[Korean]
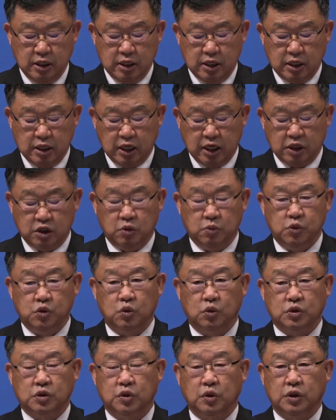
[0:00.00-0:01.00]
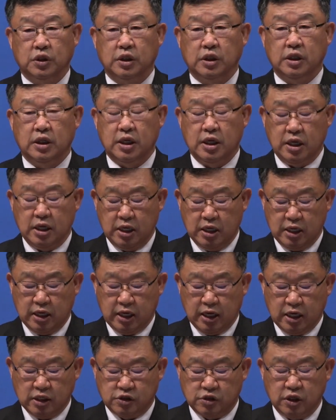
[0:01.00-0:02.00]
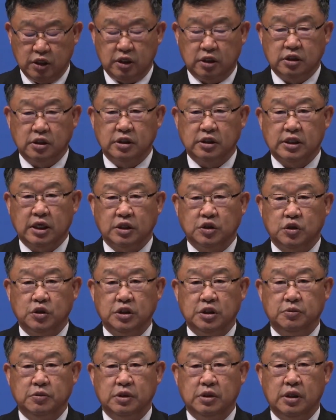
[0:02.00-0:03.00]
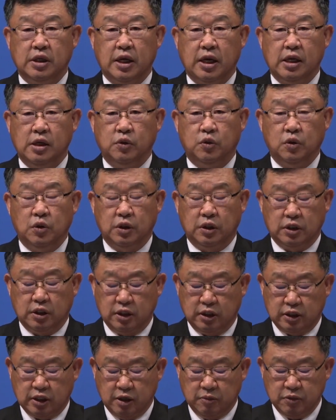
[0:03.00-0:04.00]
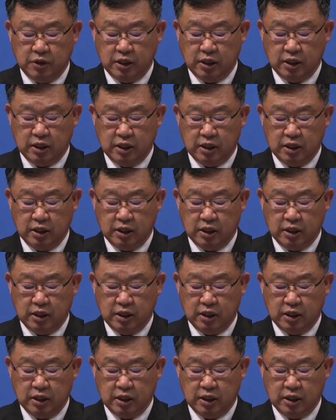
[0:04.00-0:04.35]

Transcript: 에돔 족속이 에서의 그 자신임을 알고 있기 때문에